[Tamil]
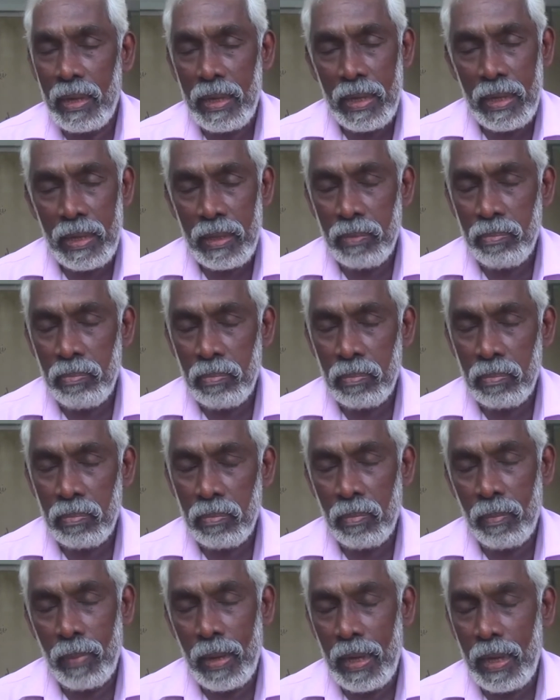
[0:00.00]
கண்ணீர்
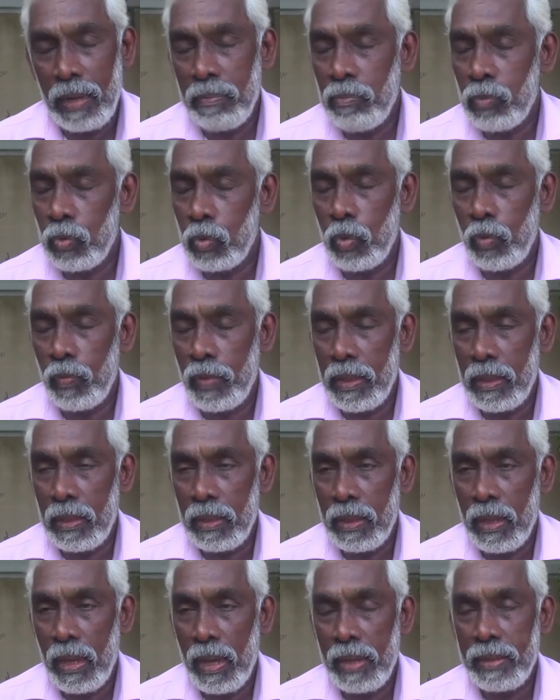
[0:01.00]
மலரும் தூவி
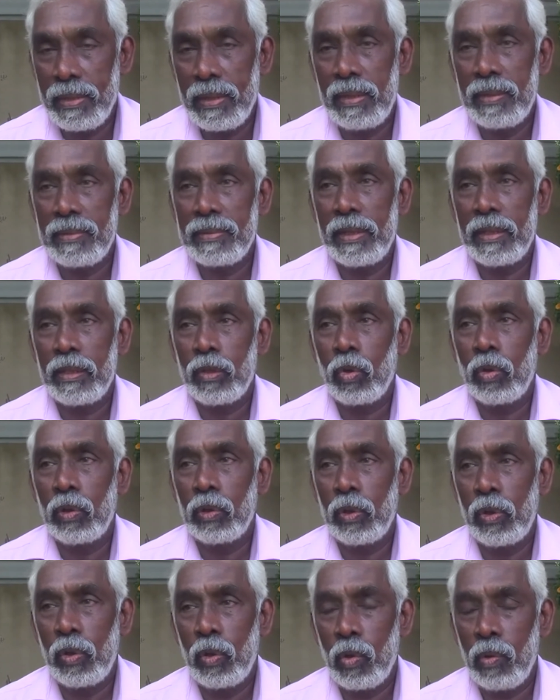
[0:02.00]
அஞ்சலி செய்து
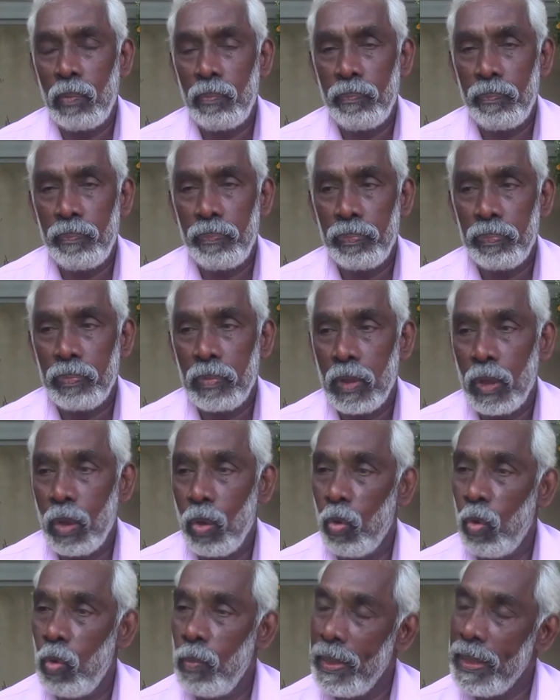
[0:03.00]
கொள்கின்றோம்
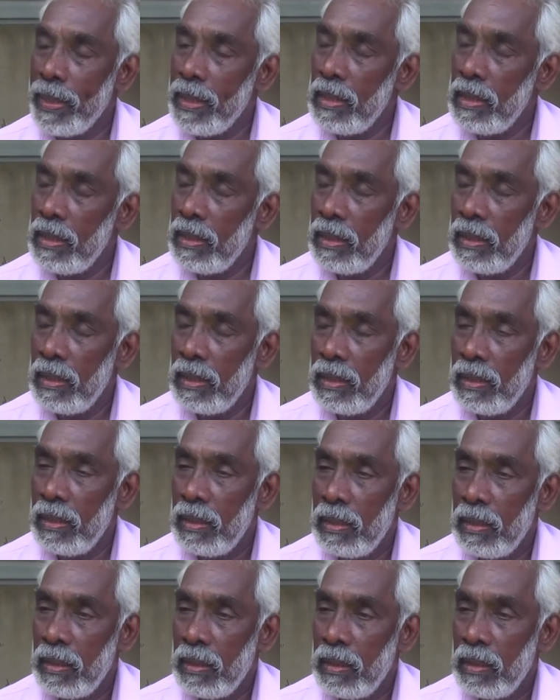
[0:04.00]
உண்மையில்
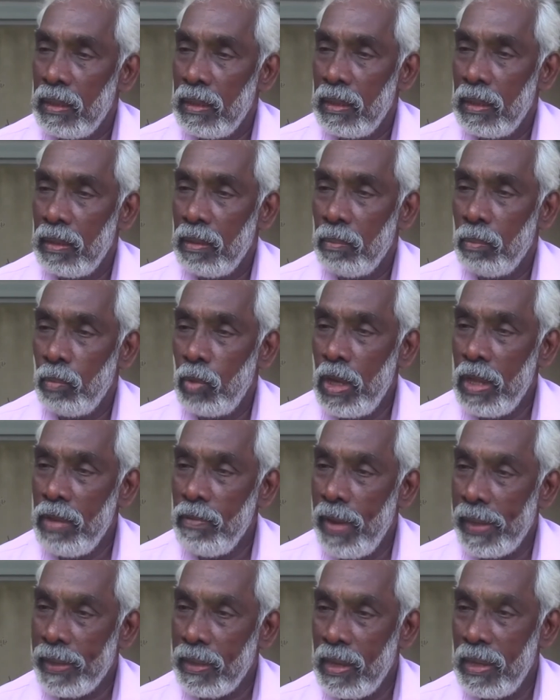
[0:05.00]

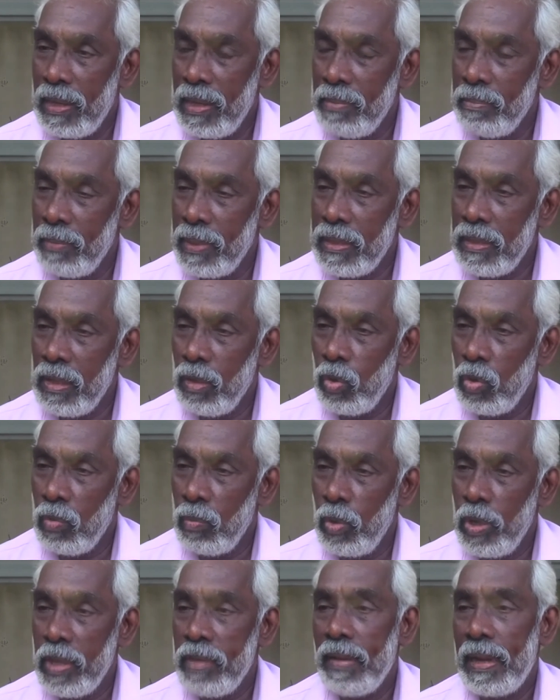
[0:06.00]
முள்ளிவாய்க்கால் என்பது ஒரு
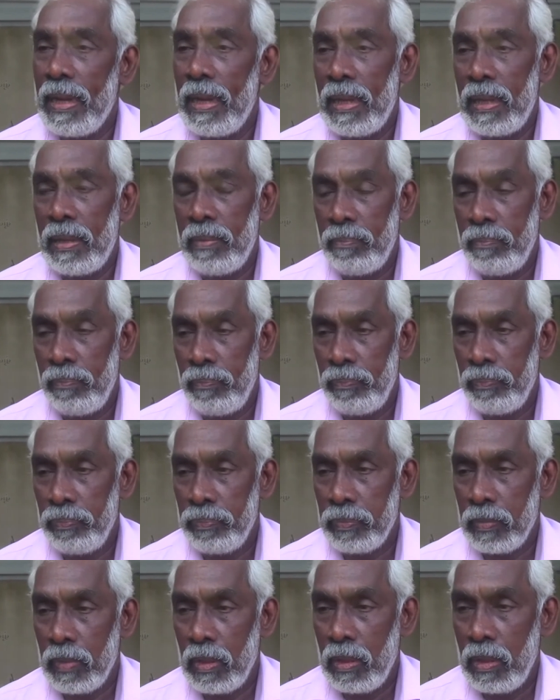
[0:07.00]
முடிவல்ல
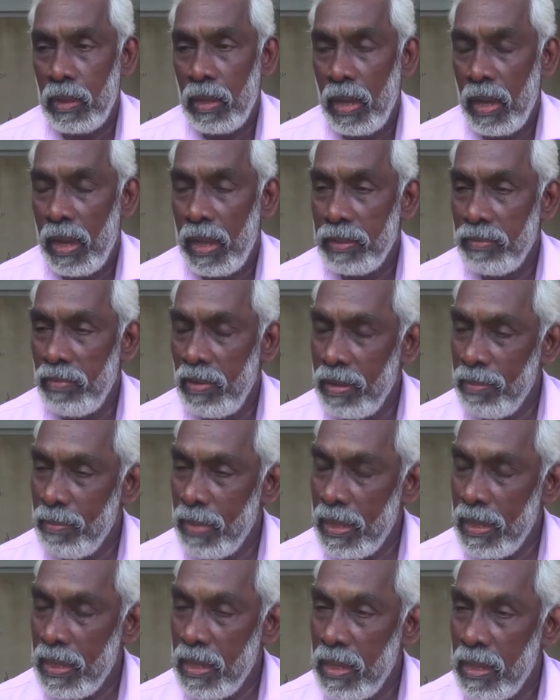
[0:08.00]
அது
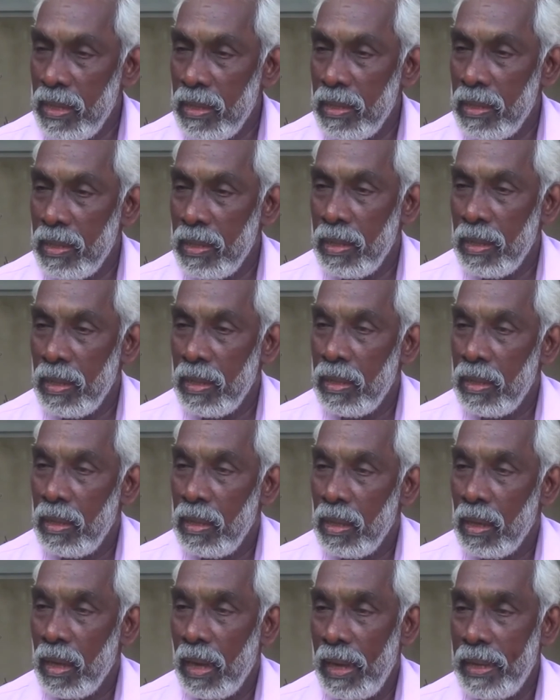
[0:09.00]
வெறுமனே
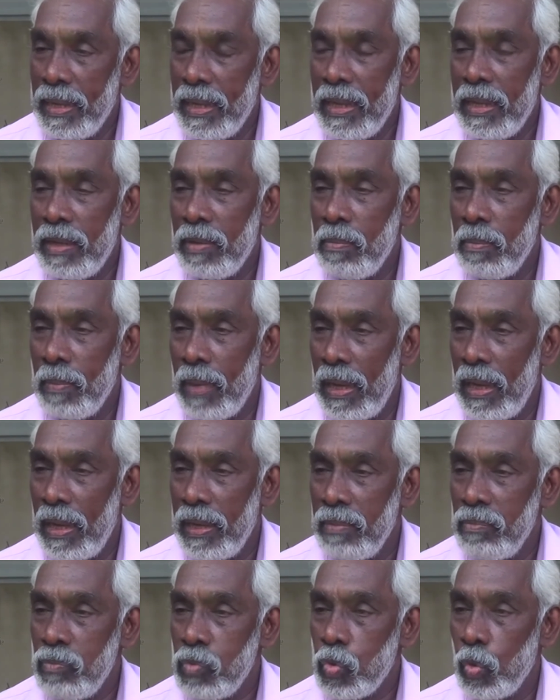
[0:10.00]
கண்ணீரும்
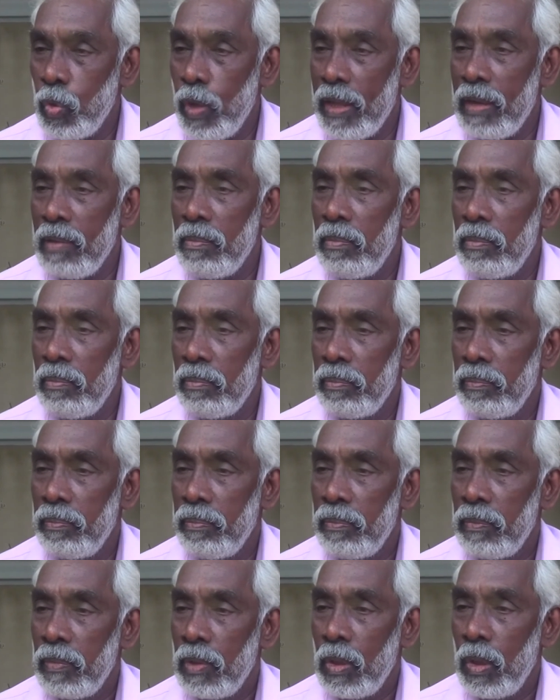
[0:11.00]
மலரும் சுடரும்
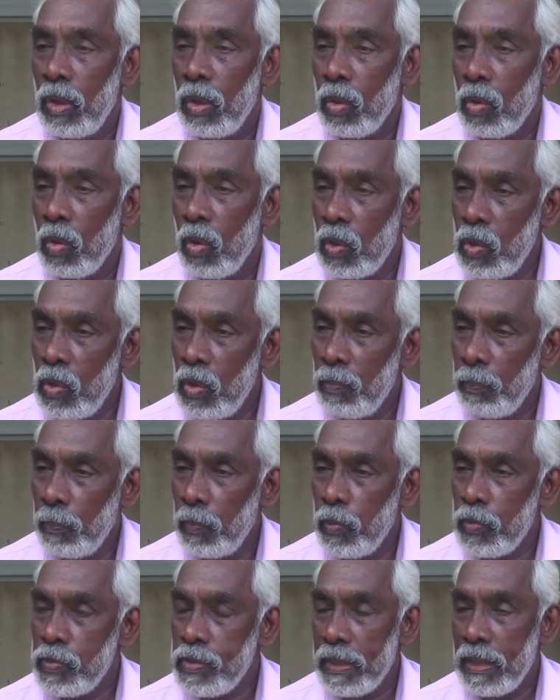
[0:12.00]
கொண்டு
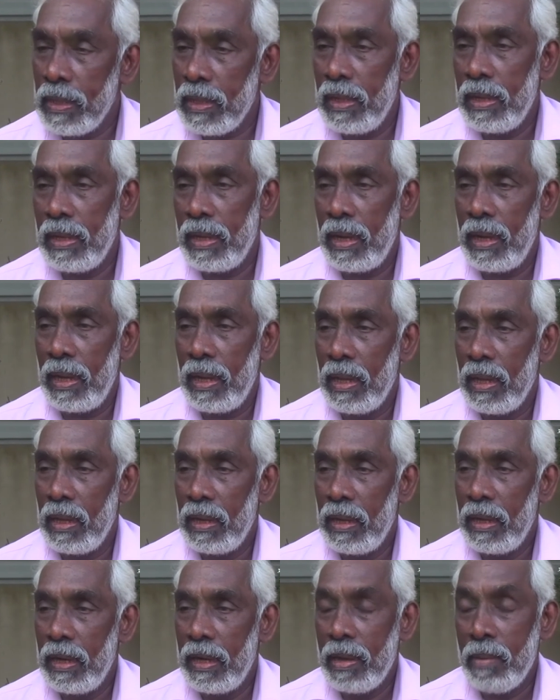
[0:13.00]
பூசிக்கின்ற
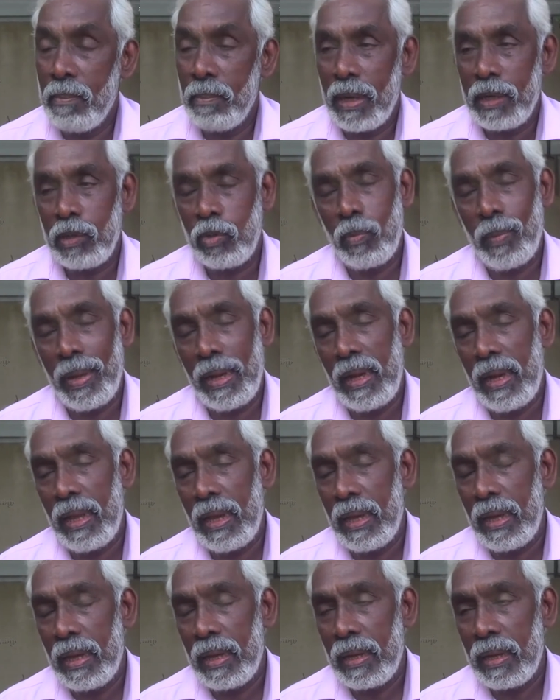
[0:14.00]
இடம் மட்டுமல்ல
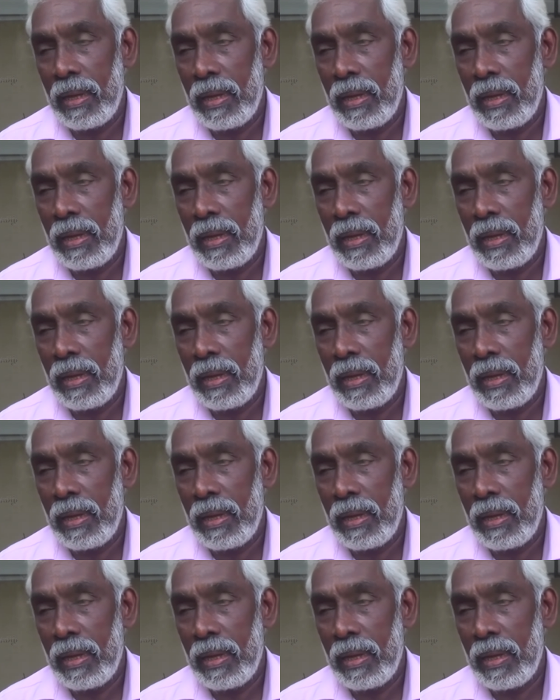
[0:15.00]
